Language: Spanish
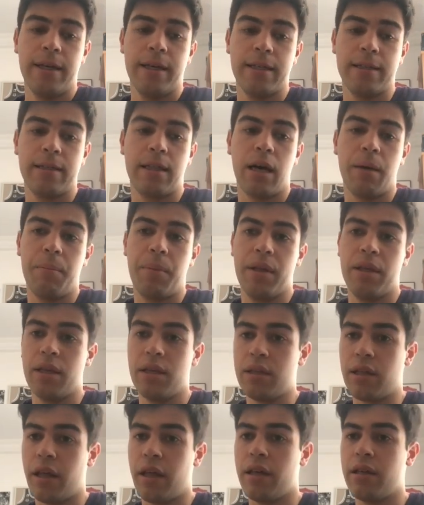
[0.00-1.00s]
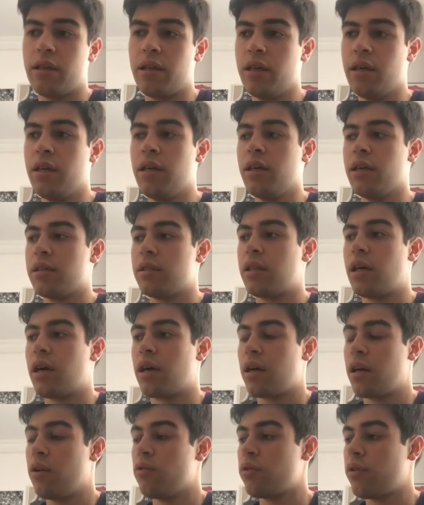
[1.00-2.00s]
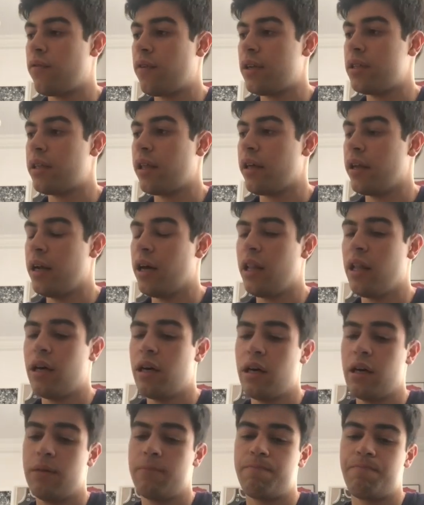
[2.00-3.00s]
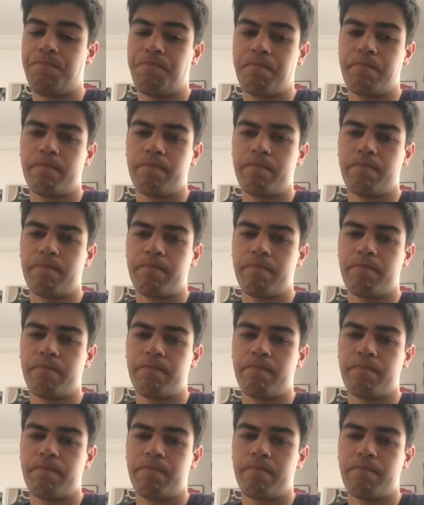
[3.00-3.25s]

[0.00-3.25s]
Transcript: Está pendiente de ti, está que no te falte de nada,